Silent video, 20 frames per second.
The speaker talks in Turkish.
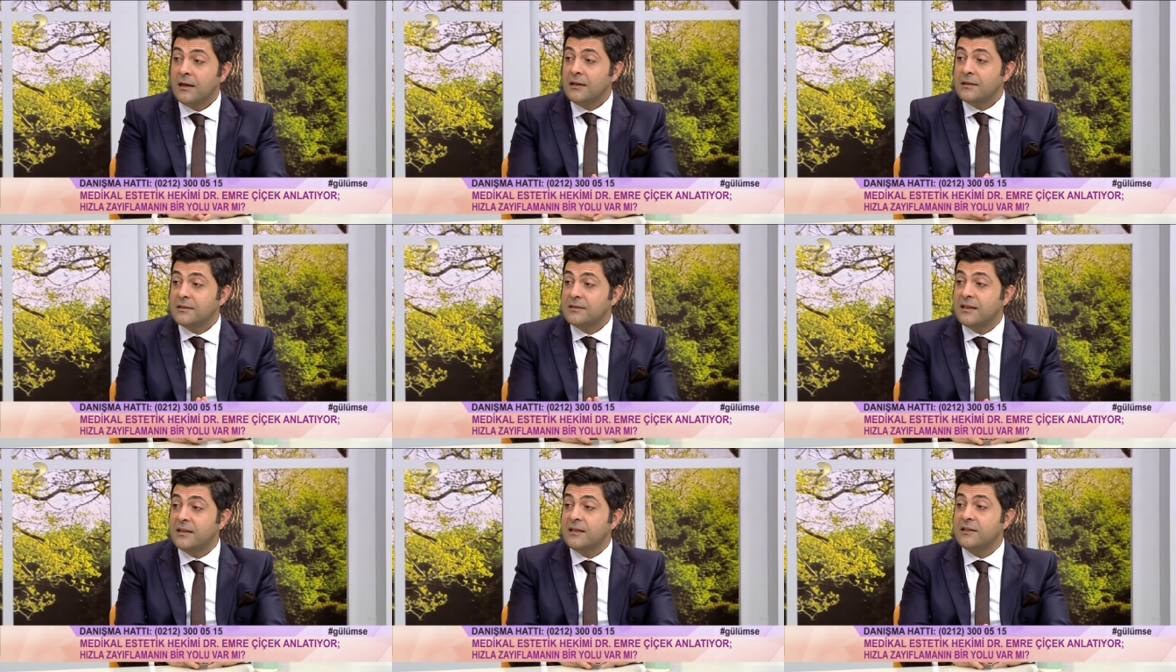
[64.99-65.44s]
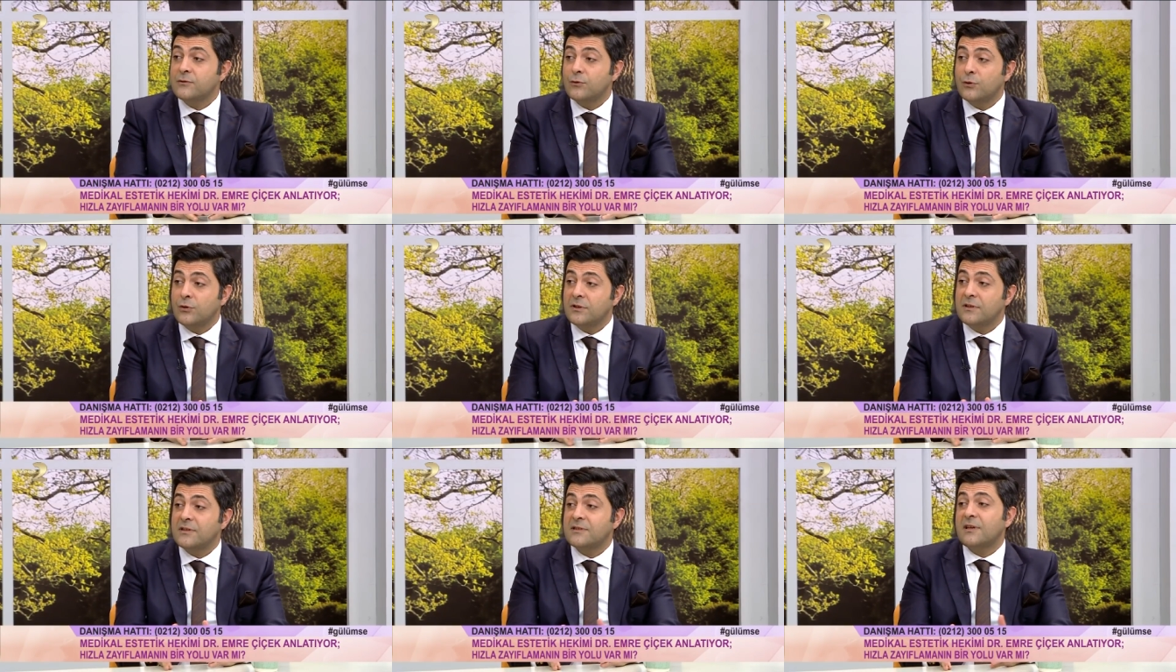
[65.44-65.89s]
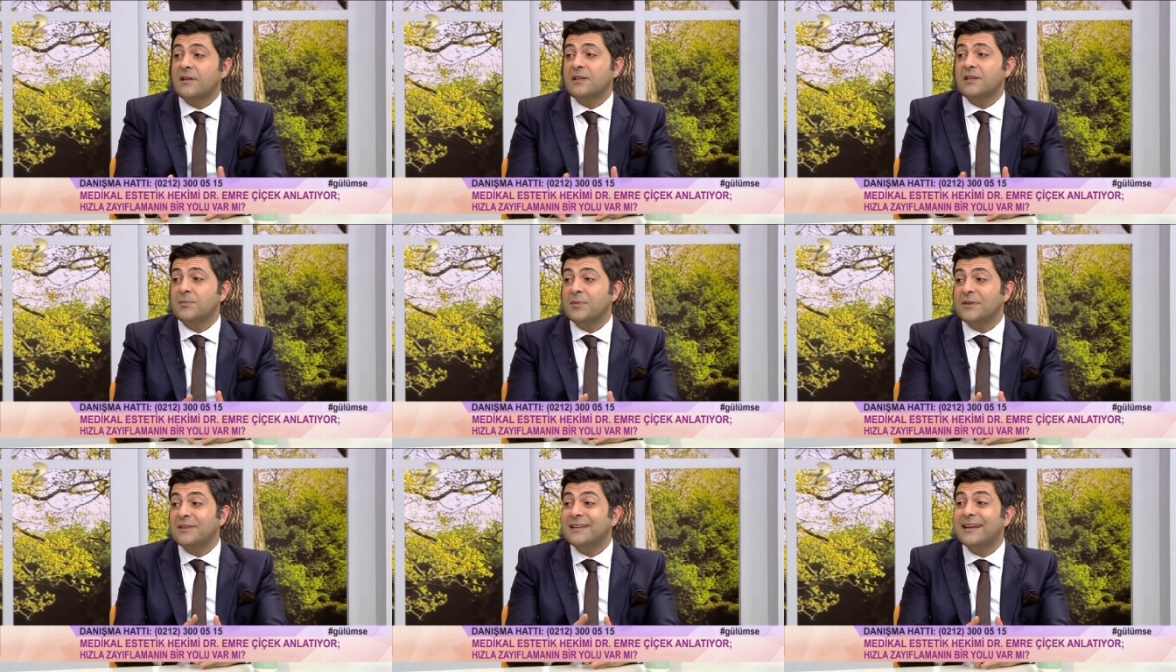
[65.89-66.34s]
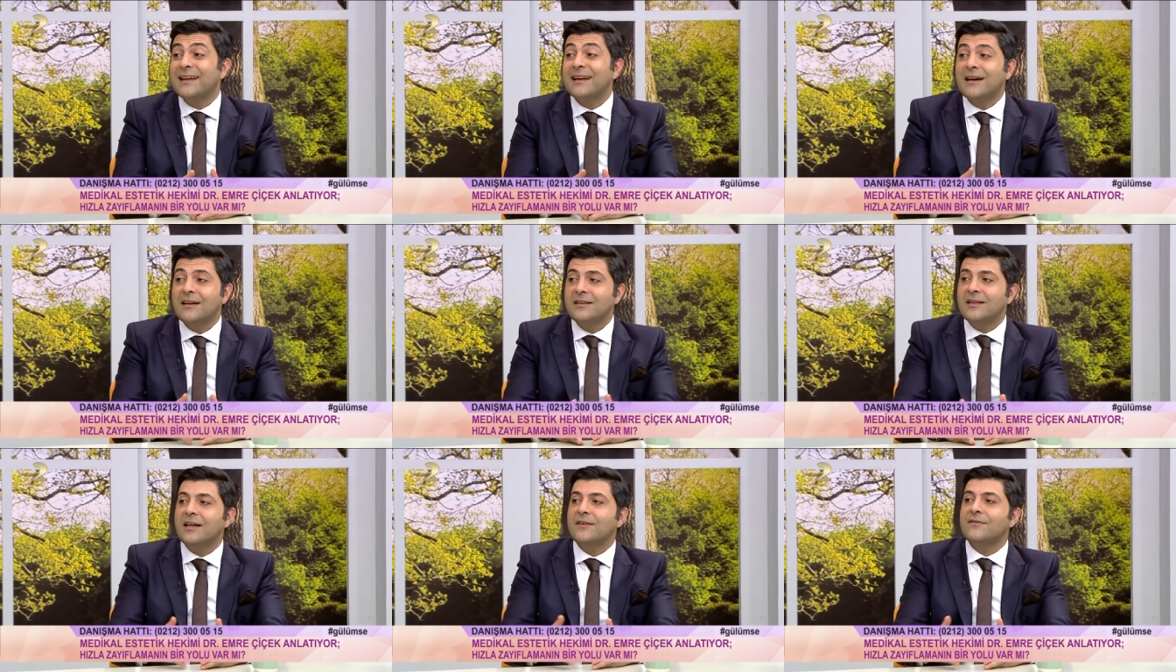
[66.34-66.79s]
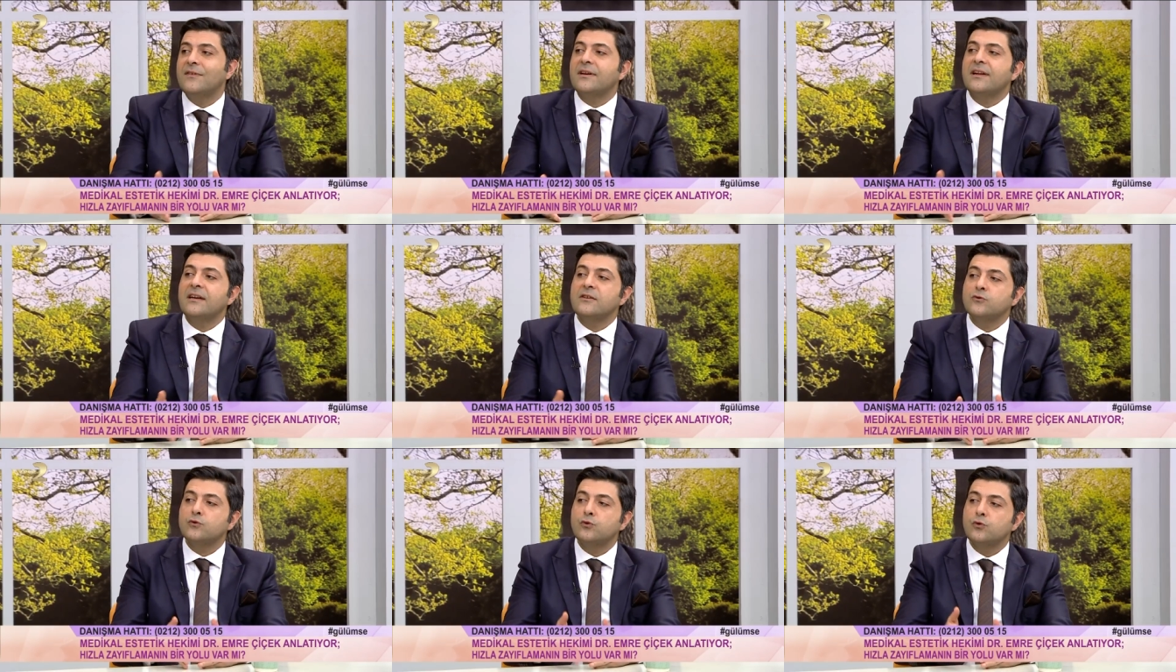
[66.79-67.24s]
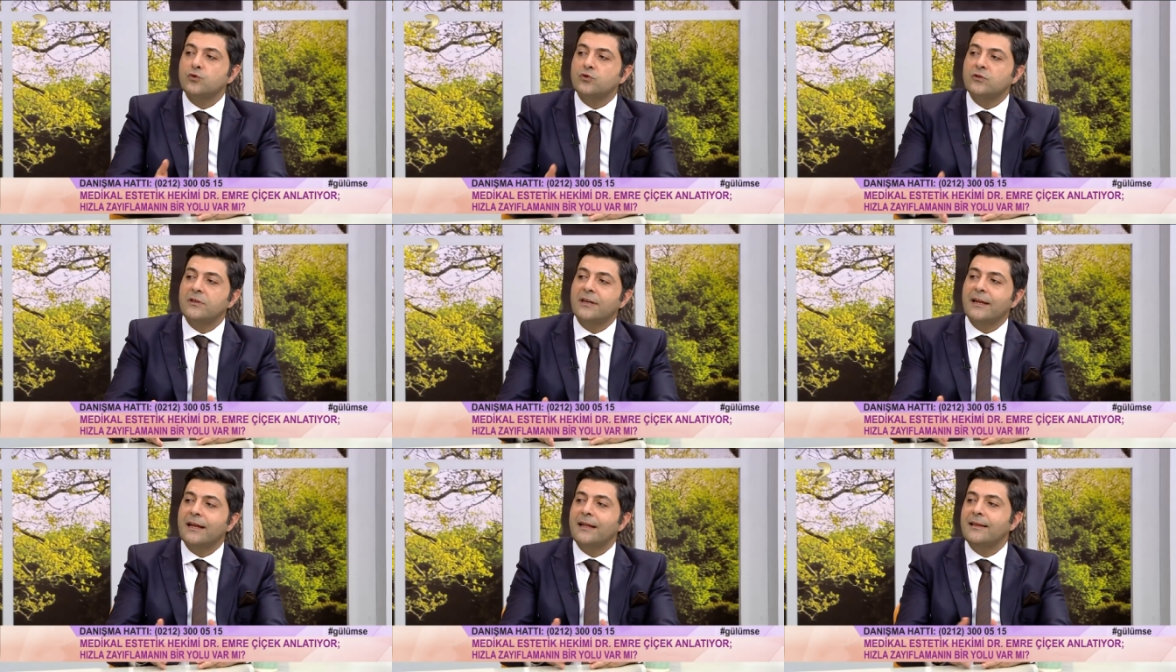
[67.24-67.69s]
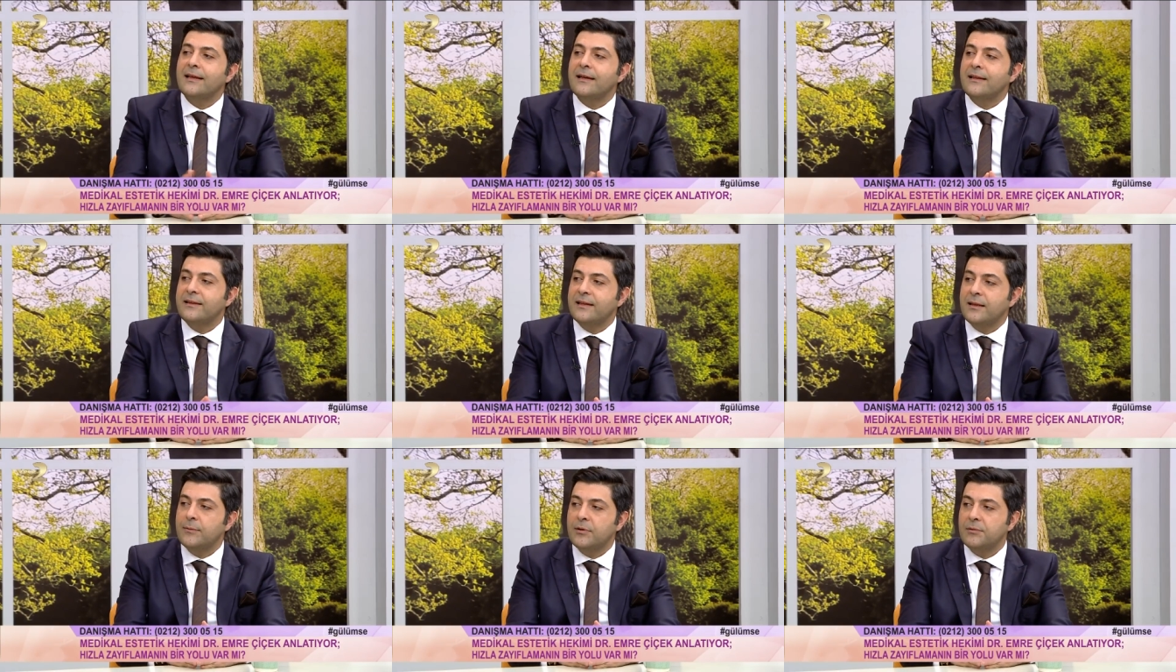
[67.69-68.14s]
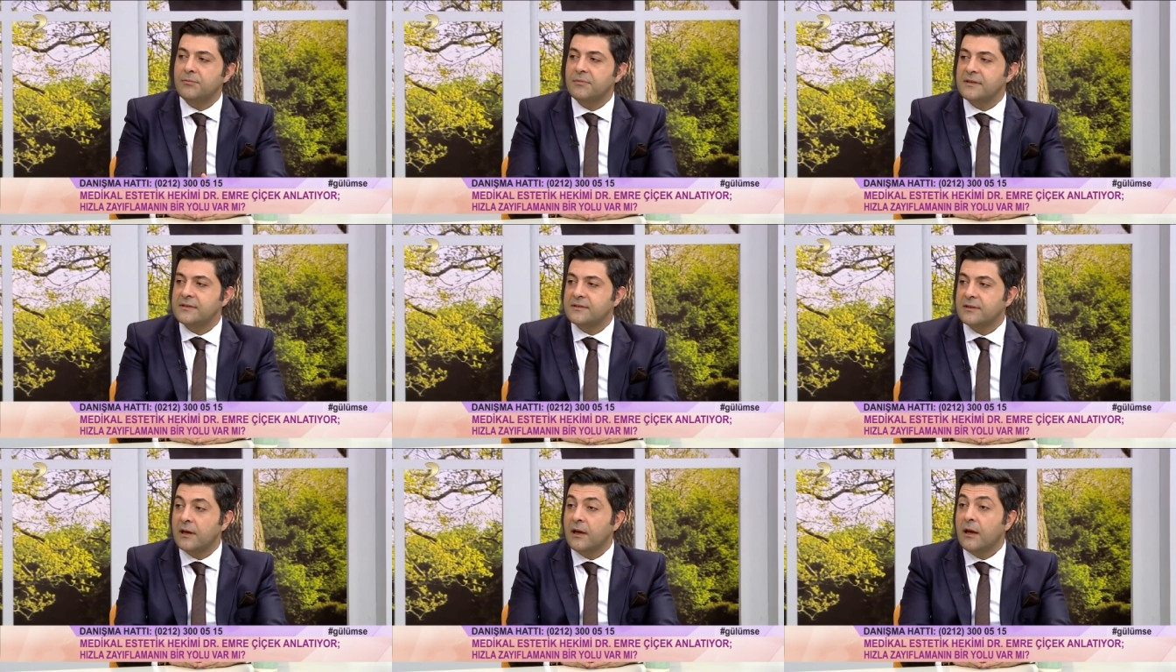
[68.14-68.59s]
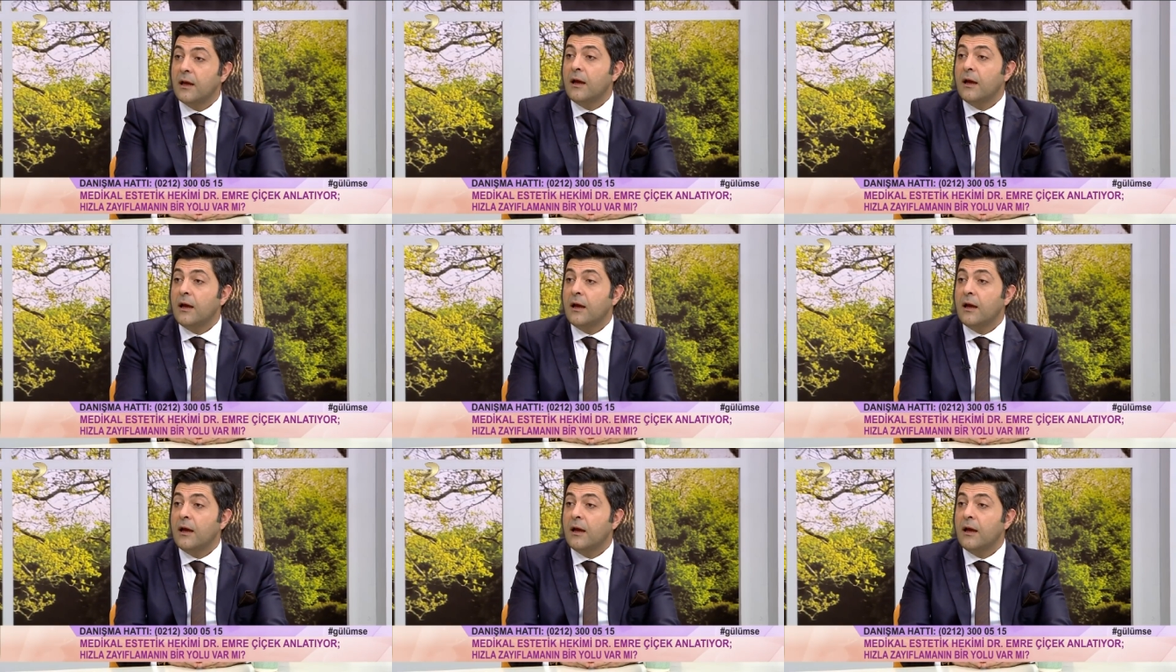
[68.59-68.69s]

8-12 santimetreye kadar varan sonuçlar elde edilebilmesi.